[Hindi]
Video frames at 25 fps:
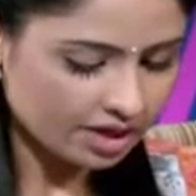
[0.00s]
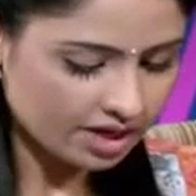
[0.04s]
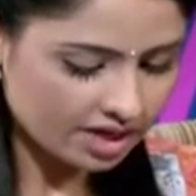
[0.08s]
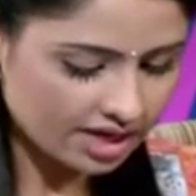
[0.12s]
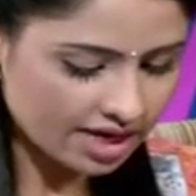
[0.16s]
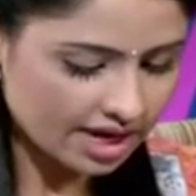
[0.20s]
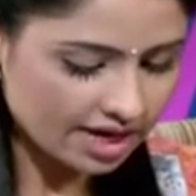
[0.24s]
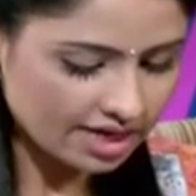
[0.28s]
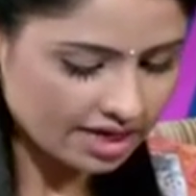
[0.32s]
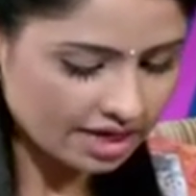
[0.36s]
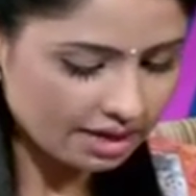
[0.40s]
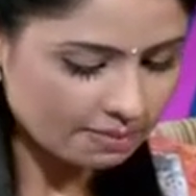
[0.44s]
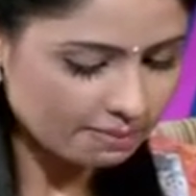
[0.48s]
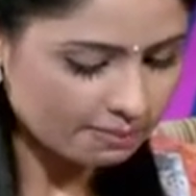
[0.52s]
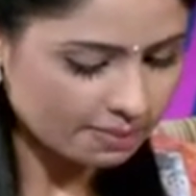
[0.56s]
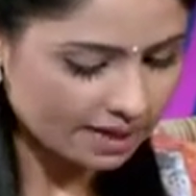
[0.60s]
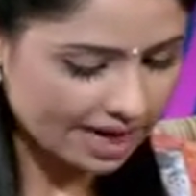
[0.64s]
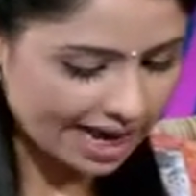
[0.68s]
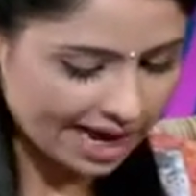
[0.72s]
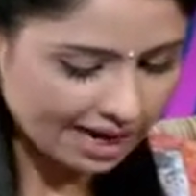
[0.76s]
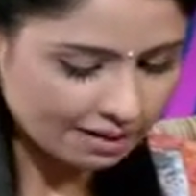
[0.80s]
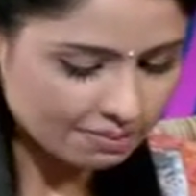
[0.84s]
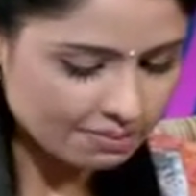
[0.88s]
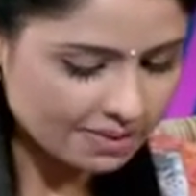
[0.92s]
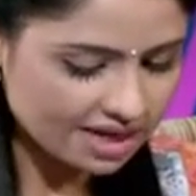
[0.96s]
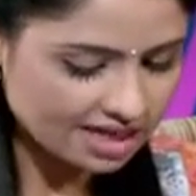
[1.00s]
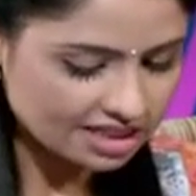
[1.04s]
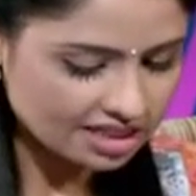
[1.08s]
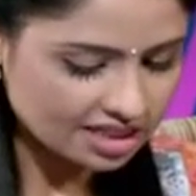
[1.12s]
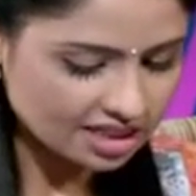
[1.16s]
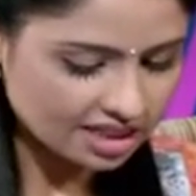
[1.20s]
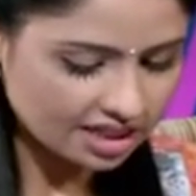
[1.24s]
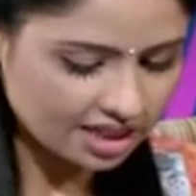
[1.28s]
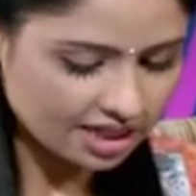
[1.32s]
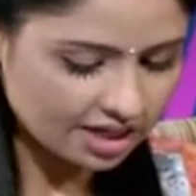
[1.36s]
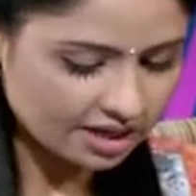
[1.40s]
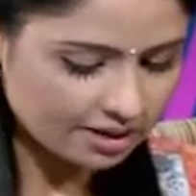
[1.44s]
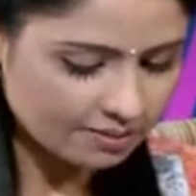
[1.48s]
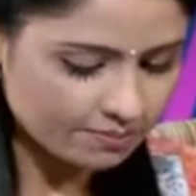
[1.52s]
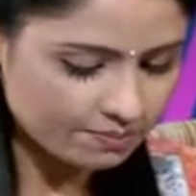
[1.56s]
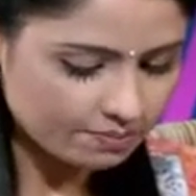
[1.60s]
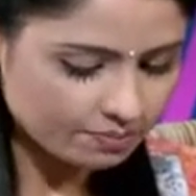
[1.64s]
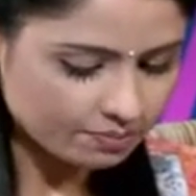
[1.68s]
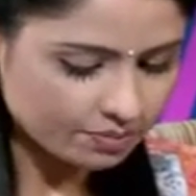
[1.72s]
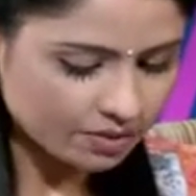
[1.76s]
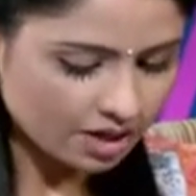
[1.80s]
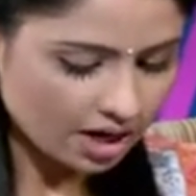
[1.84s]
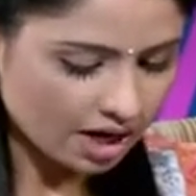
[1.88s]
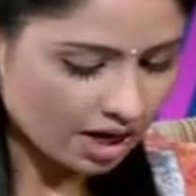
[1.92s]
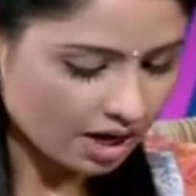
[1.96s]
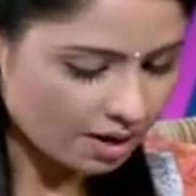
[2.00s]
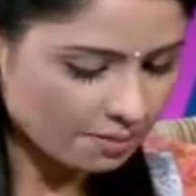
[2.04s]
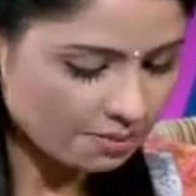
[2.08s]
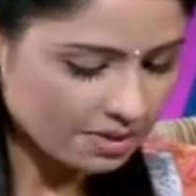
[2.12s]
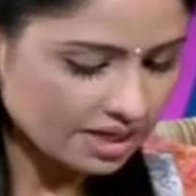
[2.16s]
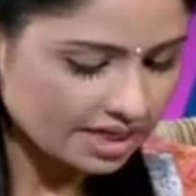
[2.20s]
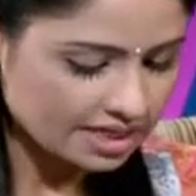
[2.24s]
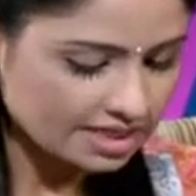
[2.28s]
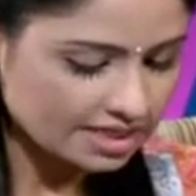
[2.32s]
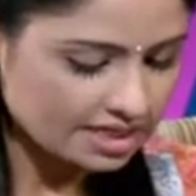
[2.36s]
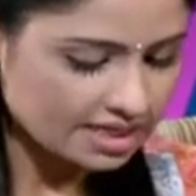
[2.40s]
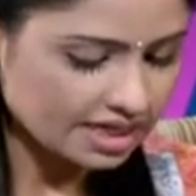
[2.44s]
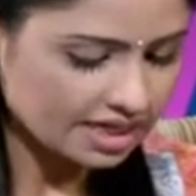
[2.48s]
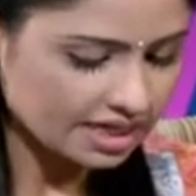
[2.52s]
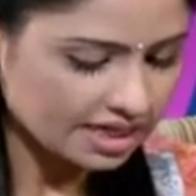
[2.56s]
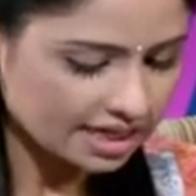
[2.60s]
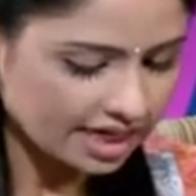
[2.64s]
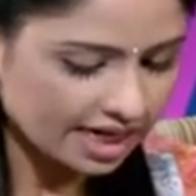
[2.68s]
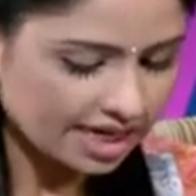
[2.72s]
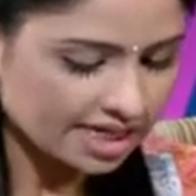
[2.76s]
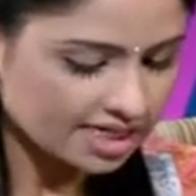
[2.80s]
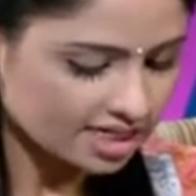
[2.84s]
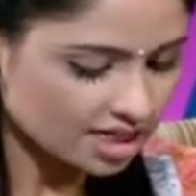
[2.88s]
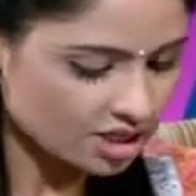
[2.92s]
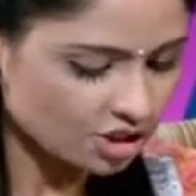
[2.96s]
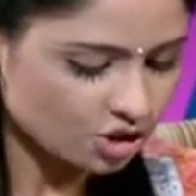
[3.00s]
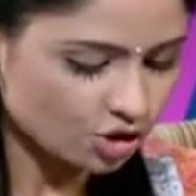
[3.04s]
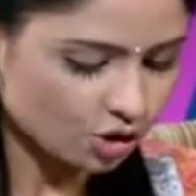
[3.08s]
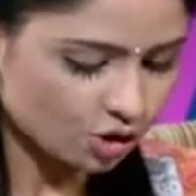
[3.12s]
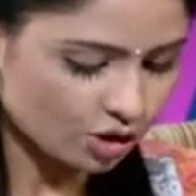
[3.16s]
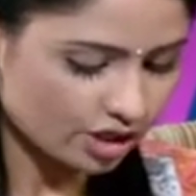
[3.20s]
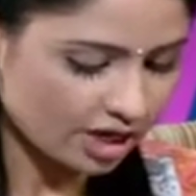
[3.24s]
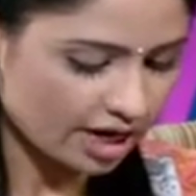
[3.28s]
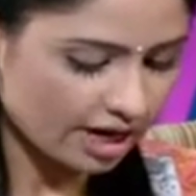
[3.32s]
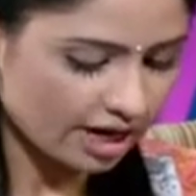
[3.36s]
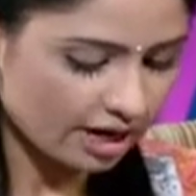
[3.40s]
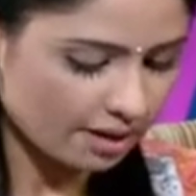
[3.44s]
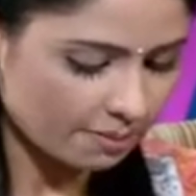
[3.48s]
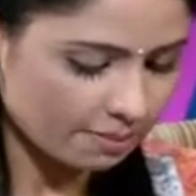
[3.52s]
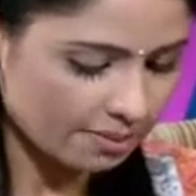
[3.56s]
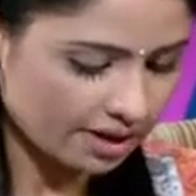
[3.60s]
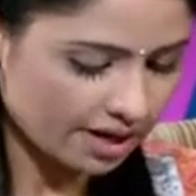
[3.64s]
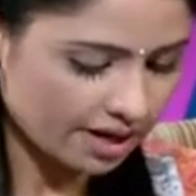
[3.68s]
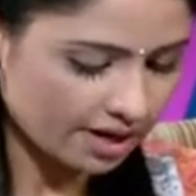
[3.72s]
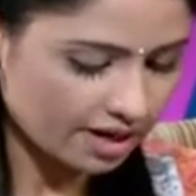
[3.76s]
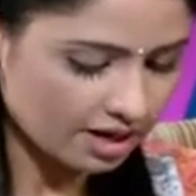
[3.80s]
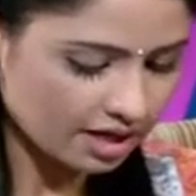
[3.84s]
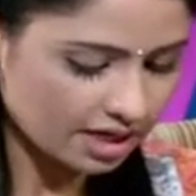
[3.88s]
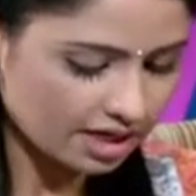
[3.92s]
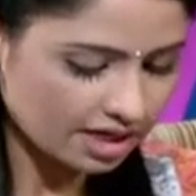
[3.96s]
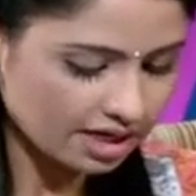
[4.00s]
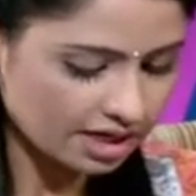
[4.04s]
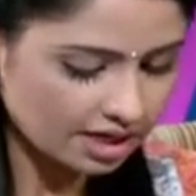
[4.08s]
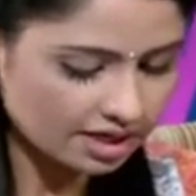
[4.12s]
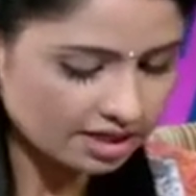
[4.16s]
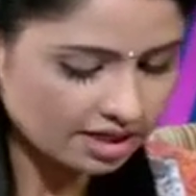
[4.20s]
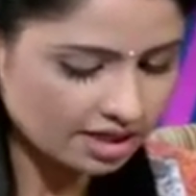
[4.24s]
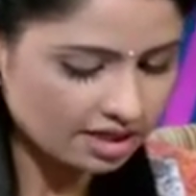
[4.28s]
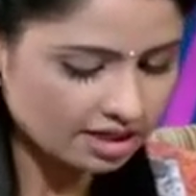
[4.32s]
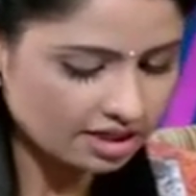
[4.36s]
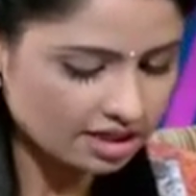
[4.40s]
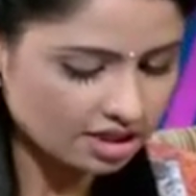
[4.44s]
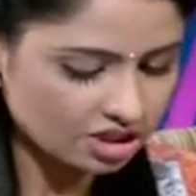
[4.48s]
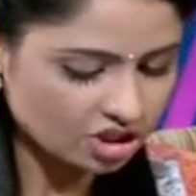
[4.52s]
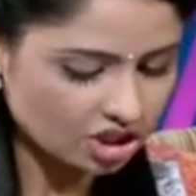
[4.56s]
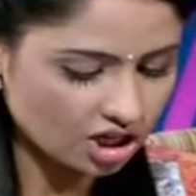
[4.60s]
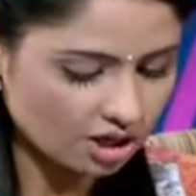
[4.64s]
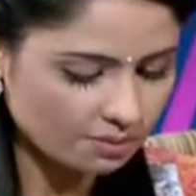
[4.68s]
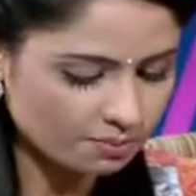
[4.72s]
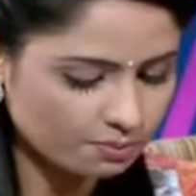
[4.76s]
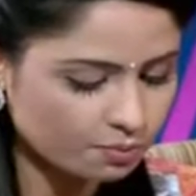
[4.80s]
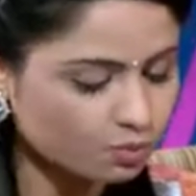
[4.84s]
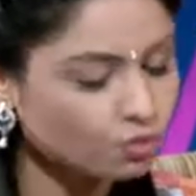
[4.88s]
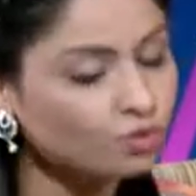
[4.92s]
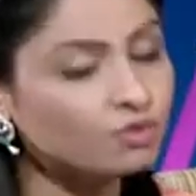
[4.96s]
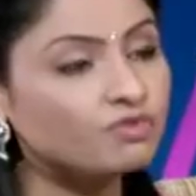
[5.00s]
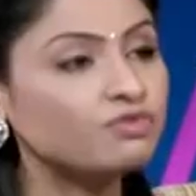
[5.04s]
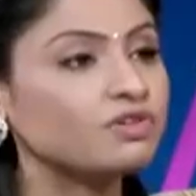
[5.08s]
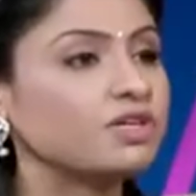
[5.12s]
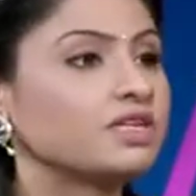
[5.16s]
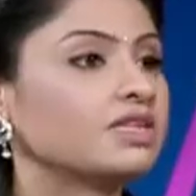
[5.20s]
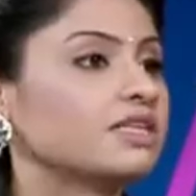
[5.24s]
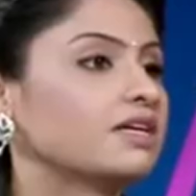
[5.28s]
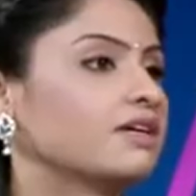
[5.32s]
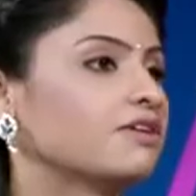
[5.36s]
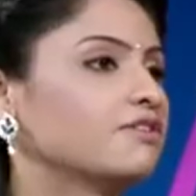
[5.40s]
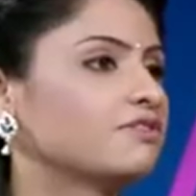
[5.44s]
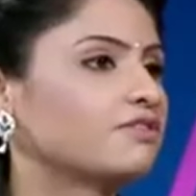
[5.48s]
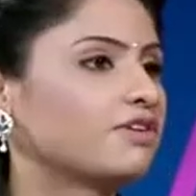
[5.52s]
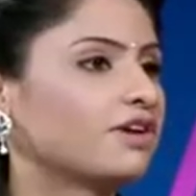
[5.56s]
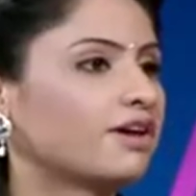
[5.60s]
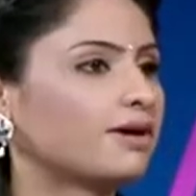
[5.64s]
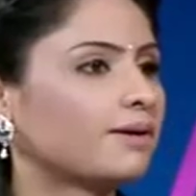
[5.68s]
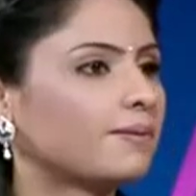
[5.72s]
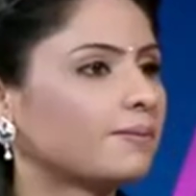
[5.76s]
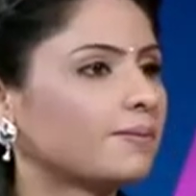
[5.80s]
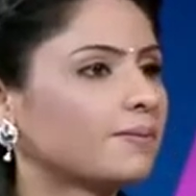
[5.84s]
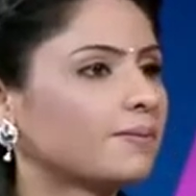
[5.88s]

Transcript: क्या ये ब्लैक मैजिक है हम इससे कैसे छुटकारा पाएं घर की दिशा पूर्व की तरफ है